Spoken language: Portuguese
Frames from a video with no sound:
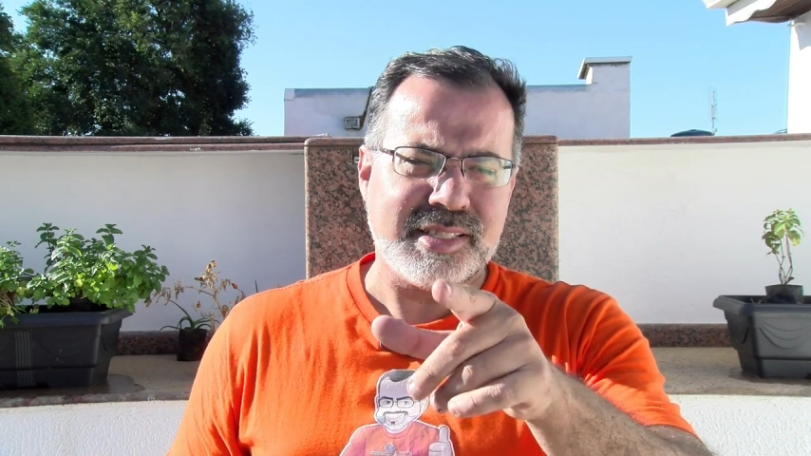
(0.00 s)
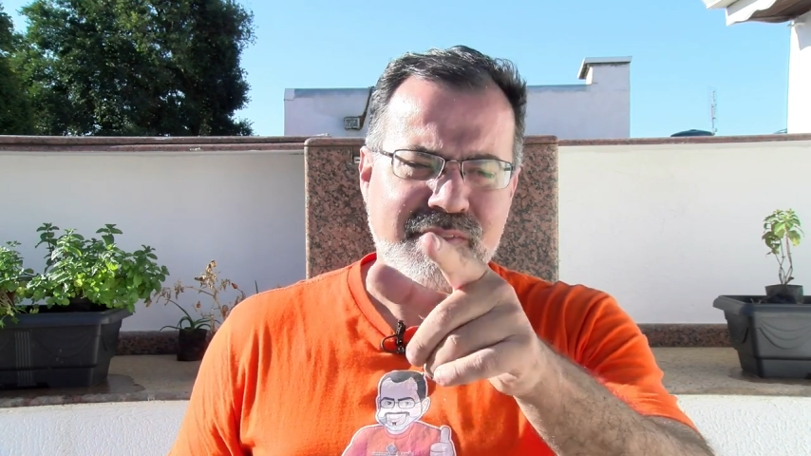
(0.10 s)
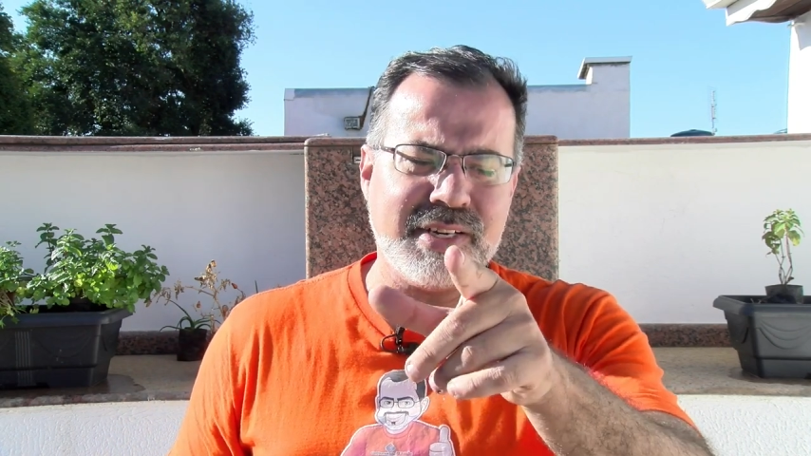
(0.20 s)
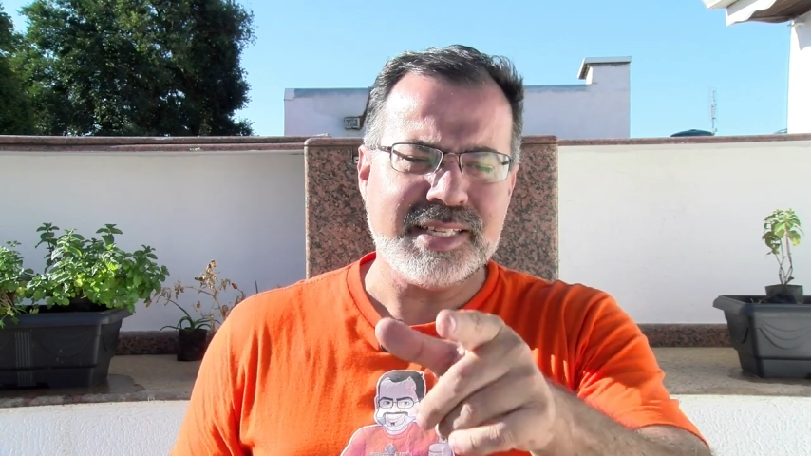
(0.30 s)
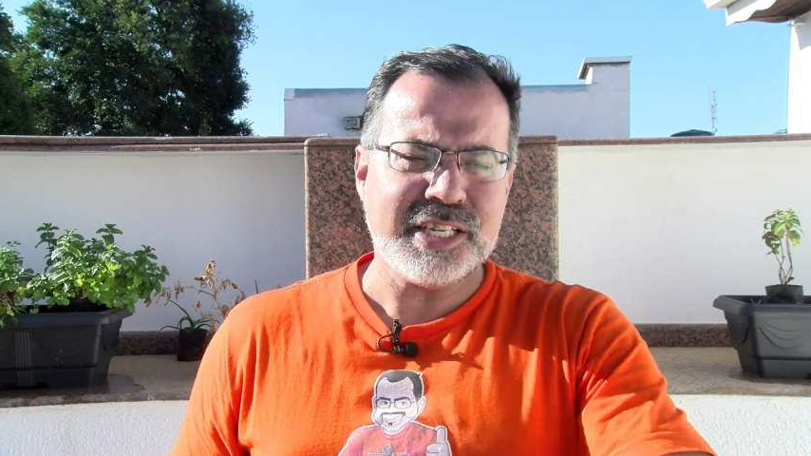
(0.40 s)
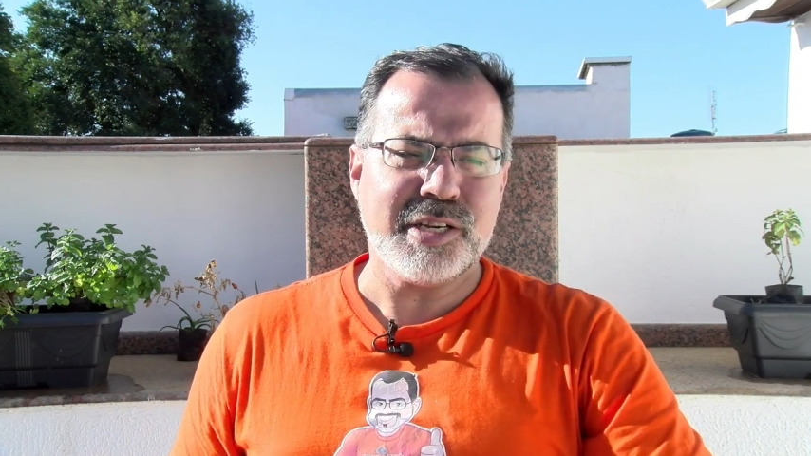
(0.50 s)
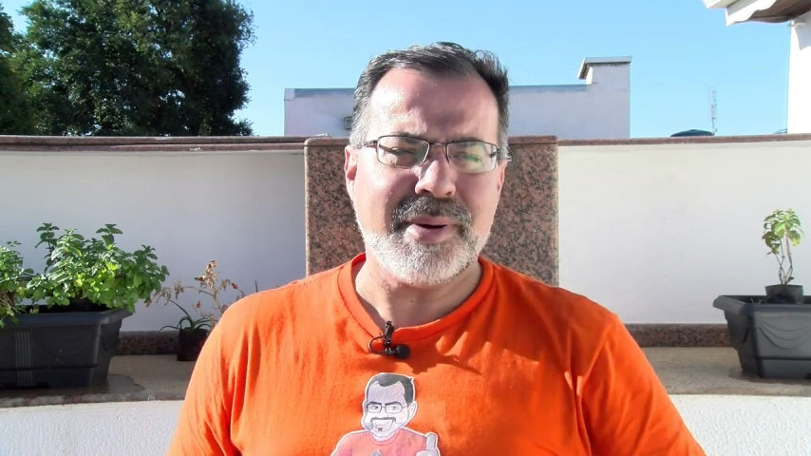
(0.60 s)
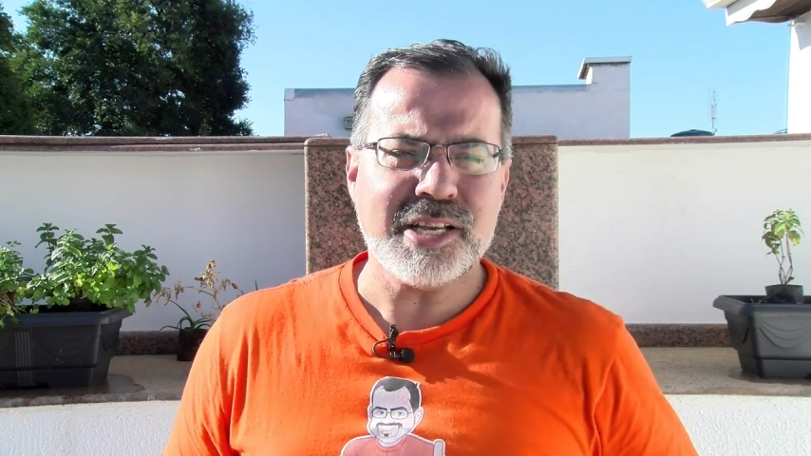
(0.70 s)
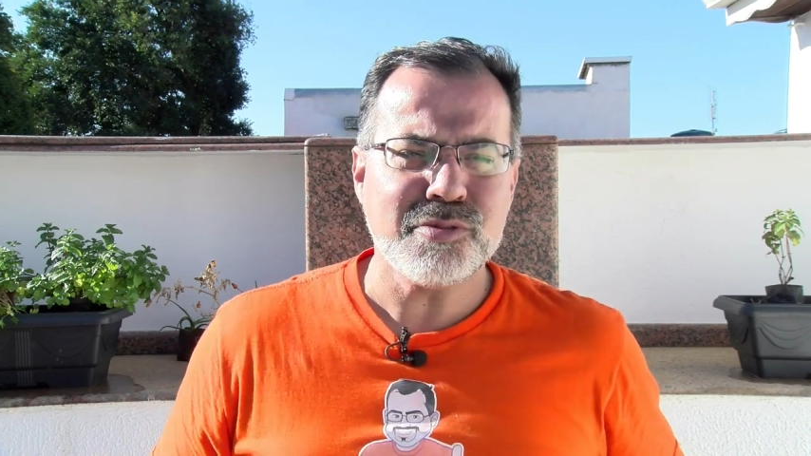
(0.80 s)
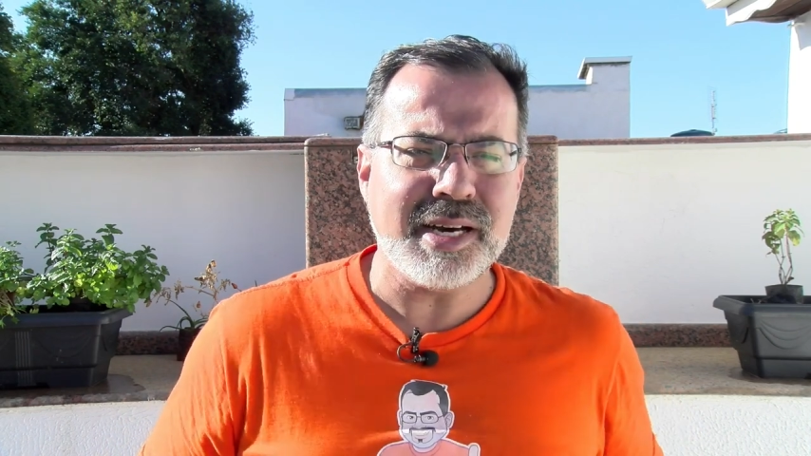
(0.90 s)
Na verdade, é
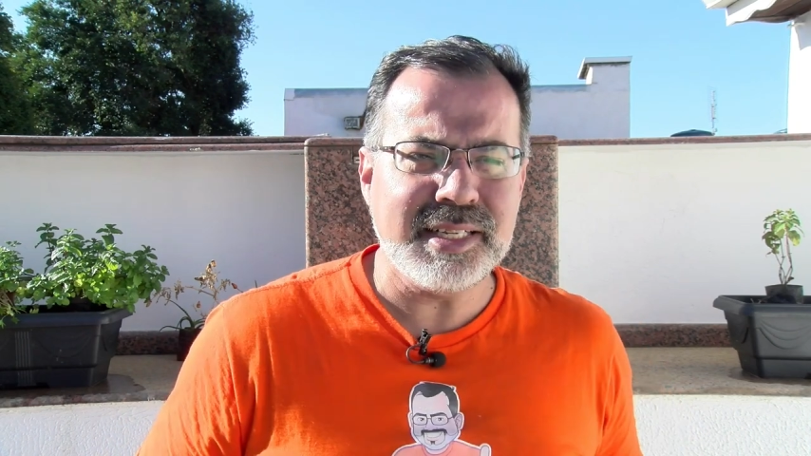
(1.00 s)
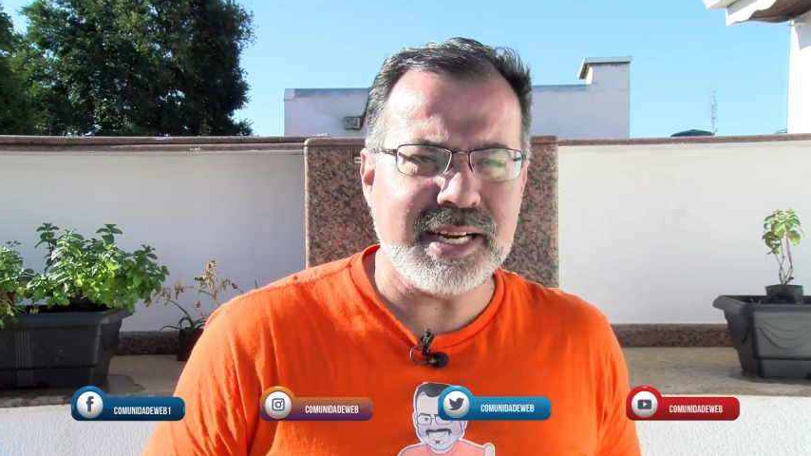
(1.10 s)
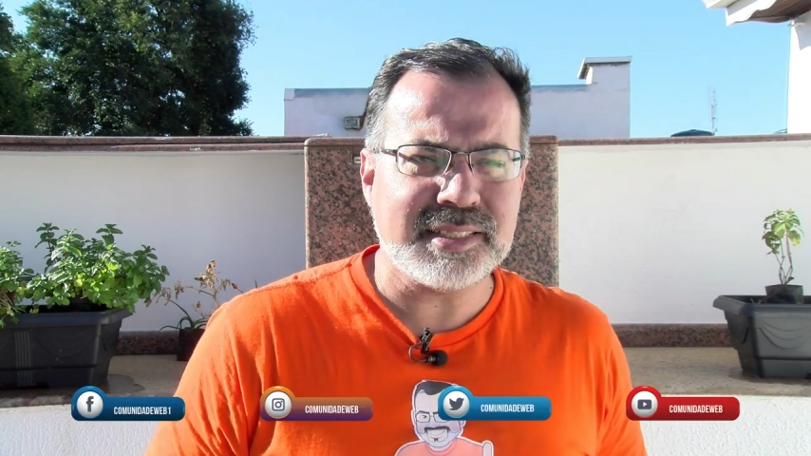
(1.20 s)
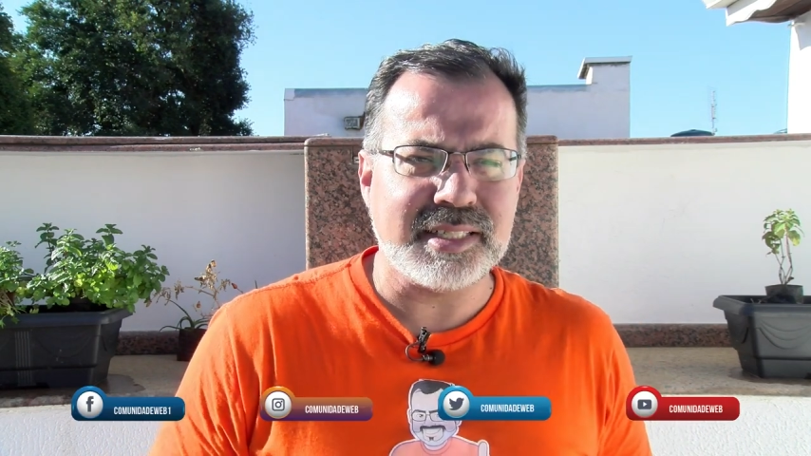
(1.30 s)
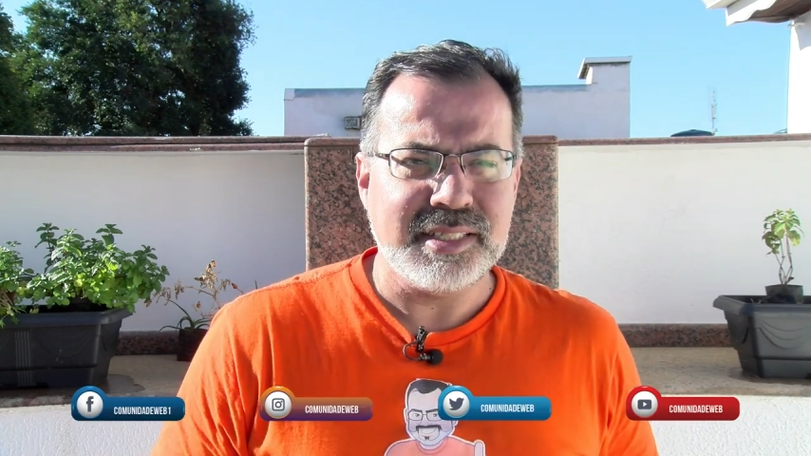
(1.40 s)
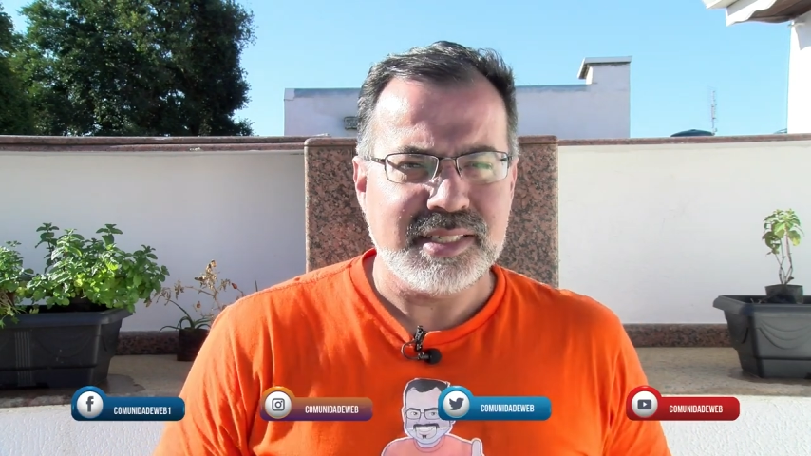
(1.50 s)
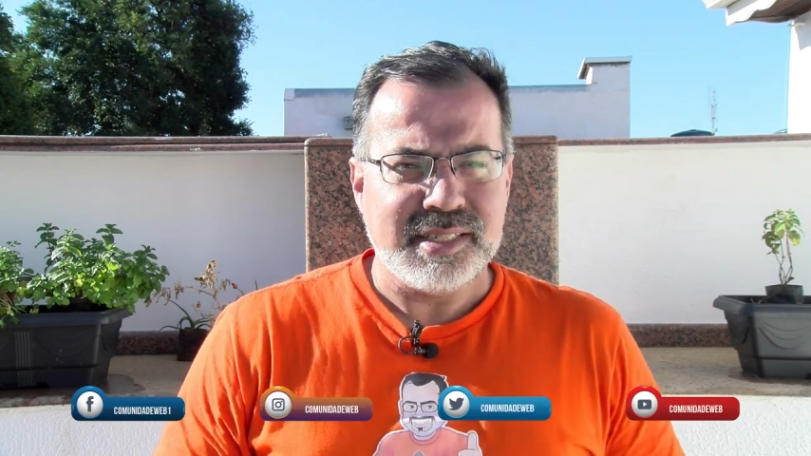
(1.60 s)
mais um alerta.